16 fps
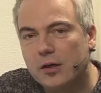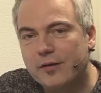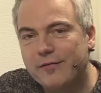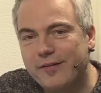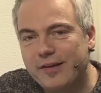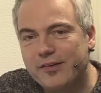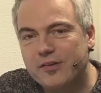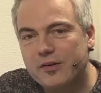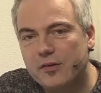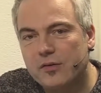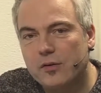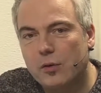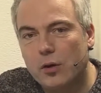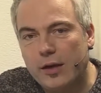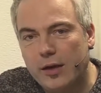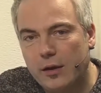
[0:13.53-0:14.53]
gewesen ist,
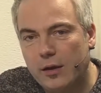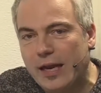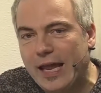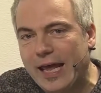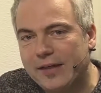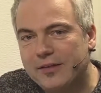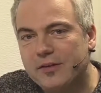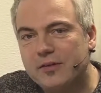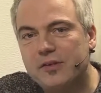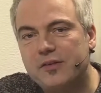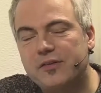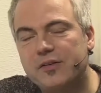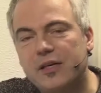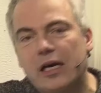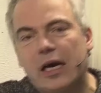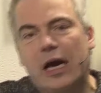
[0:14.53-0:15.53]
äh, Läden, in die
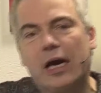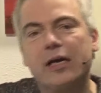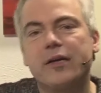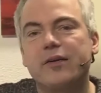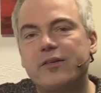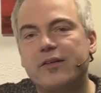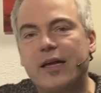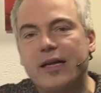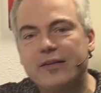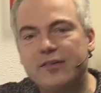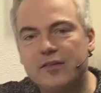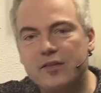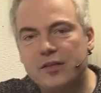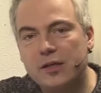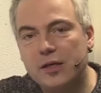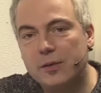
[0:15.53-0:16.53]
sie gegangen ist, als
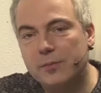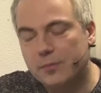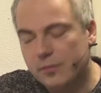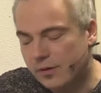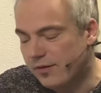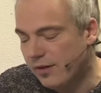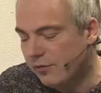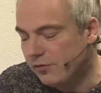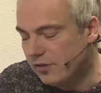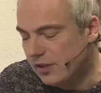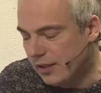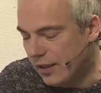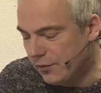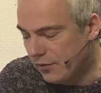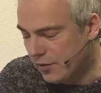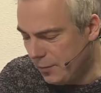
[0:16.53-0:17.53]
sie eben
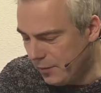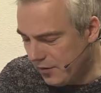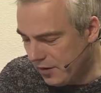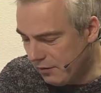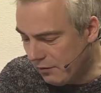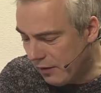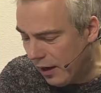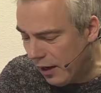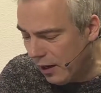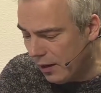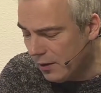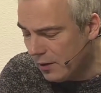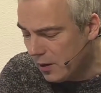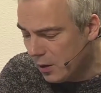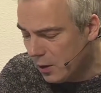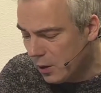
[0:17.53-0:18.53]
17, also 17 war.